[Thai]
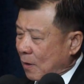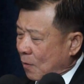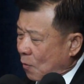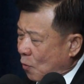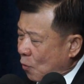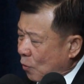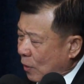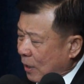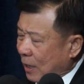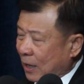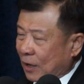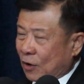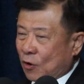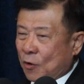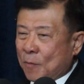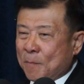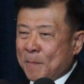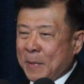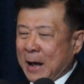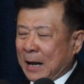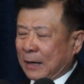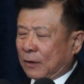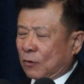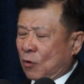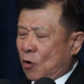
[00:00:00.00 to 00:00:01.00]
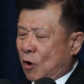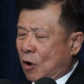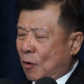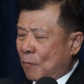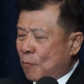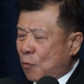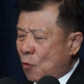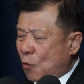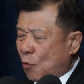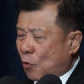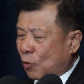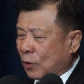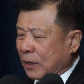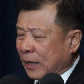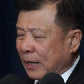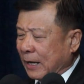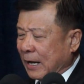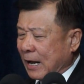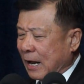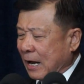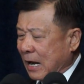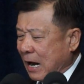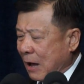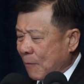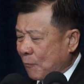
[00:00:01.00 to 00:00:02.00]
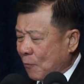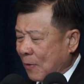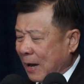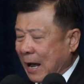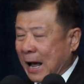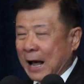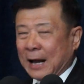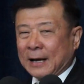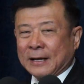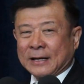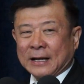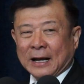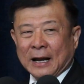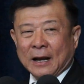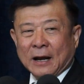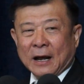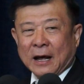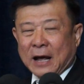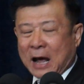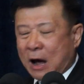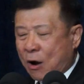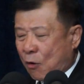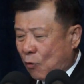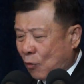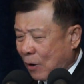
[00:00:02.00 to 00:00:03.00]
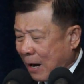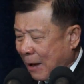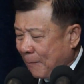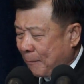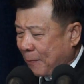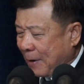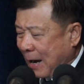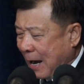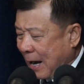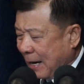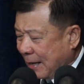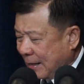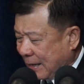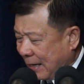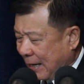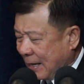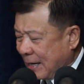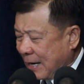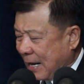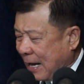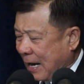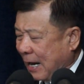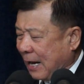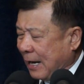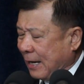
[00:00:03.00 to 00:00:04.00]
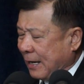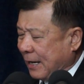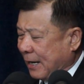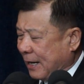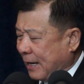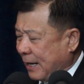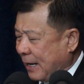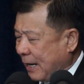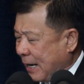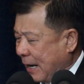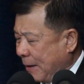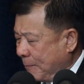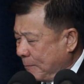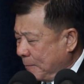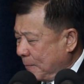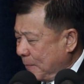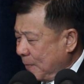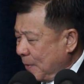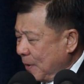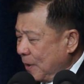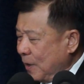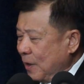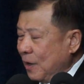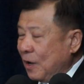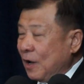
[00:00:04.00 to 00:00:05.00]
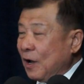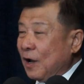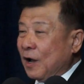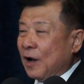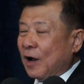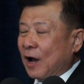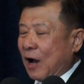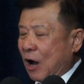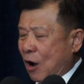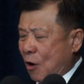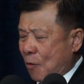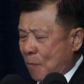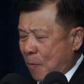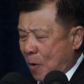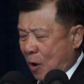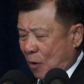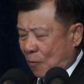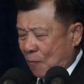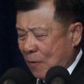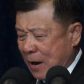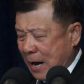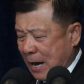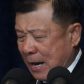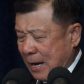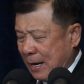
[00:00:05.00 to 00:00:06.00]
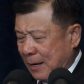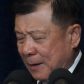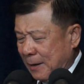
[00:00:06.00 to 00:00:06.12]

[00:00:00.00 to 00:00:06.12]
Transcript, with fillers: คุณสมบัติของผู้ที่ได้รับการเข้ารับการสรรหาเนี่ยนะครับ เขาบอกว่า